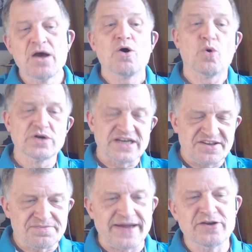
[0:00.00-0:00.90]
Oder die
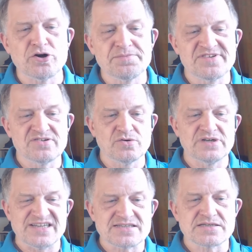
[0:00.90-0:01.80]
zweite Option
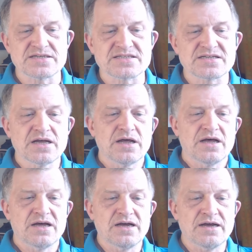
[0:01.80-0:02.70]
ist es,
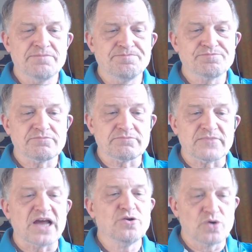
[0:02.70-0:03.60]
ähm,
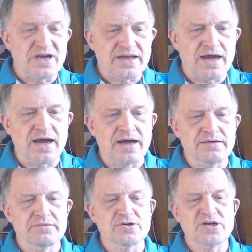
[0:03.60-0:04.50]

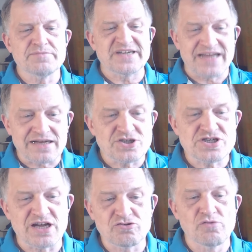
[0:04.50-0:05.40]
nuklear oder mit
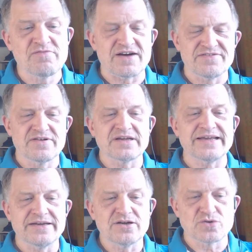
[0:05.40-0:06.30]
taktischen Atomwaffen
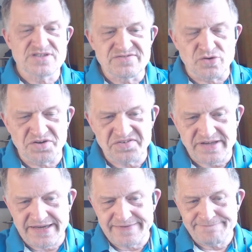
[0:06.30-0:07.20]
gegen die Russen
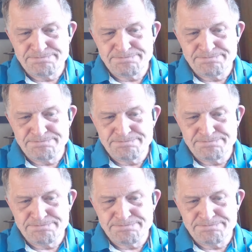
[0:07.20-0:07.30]
vorzugehen.